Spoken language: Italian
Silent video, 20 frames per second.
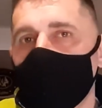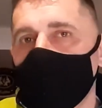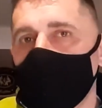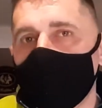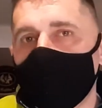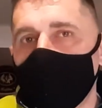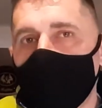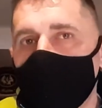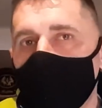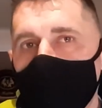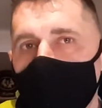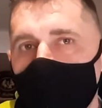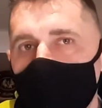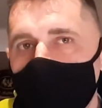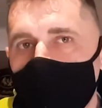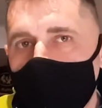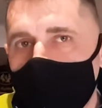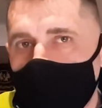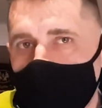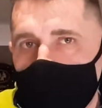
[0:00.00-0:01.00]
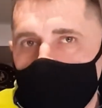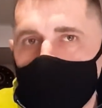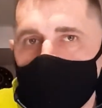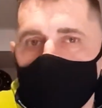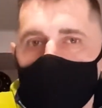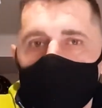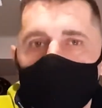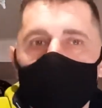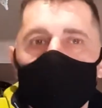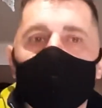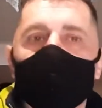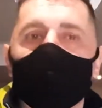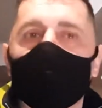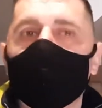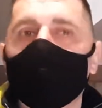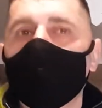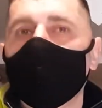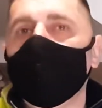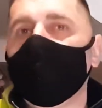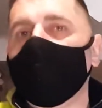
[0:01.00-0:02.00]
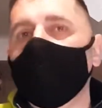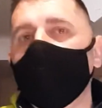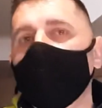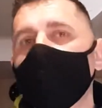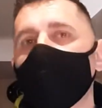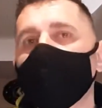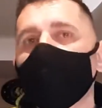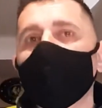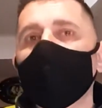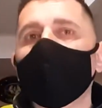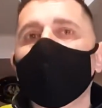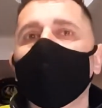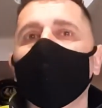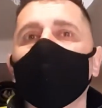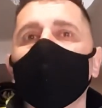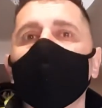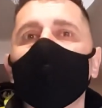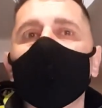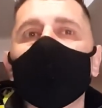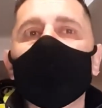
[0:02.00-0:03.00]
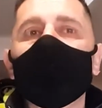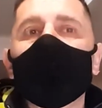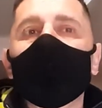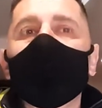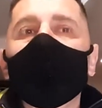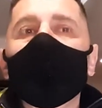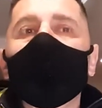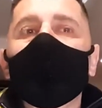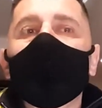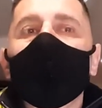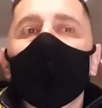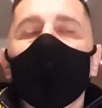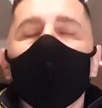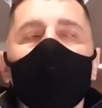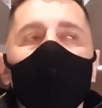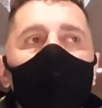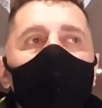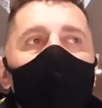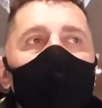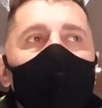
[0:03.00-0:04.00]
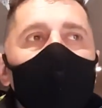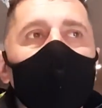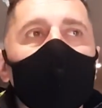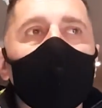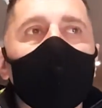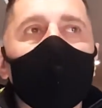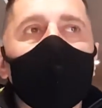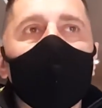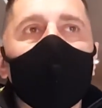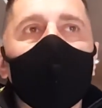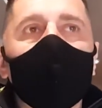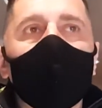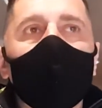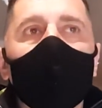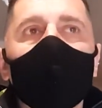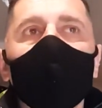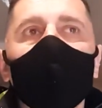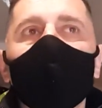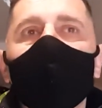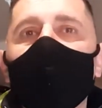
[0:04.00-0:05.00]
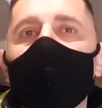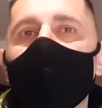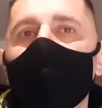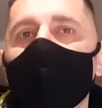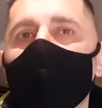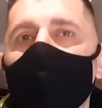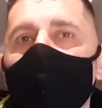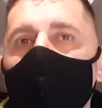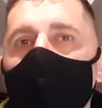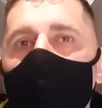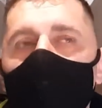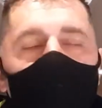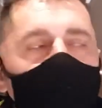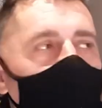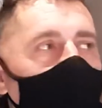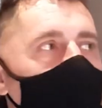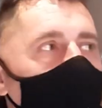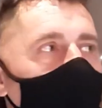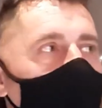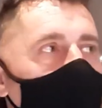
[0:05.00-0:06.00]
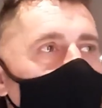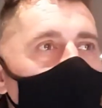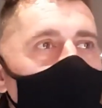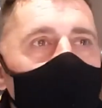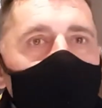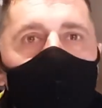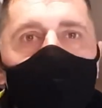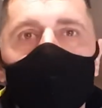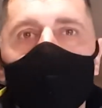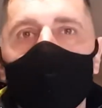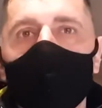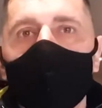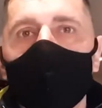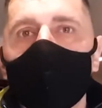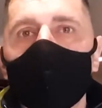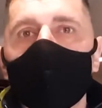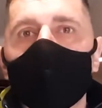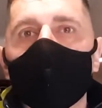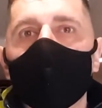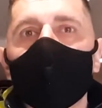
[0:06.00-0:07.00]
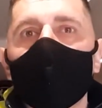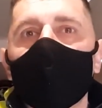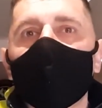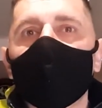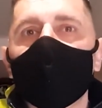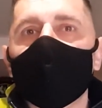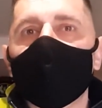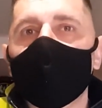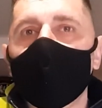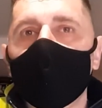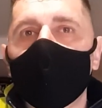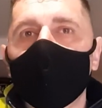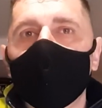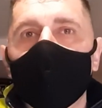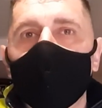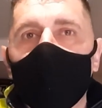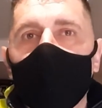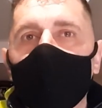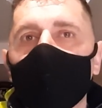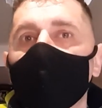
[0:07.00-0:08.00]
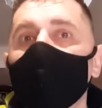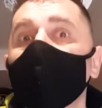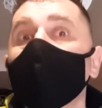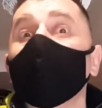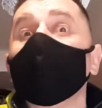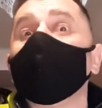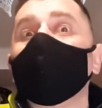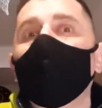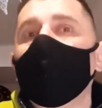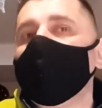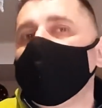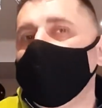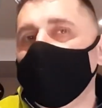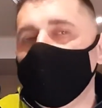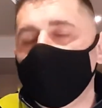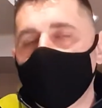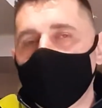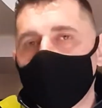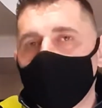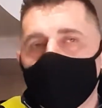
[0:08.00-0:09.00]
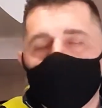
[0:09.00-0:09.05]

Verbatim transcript: non so se è vera la notizia sul telefono, che un, eh, a Novara si è suicidato un ragazzo di, di un'agenzia di viaggi, non so se è vero